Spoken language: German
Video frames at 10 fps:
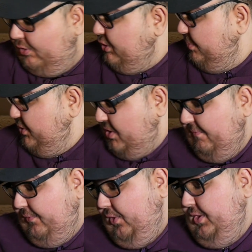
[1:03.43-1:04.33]
wird sich
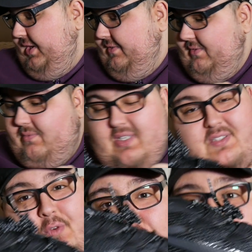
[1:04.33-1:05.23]
bestimmt freuen. Das
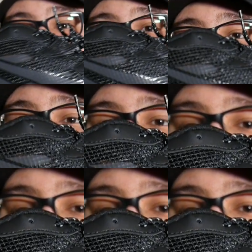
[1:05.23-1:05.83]
sind wirklich stabile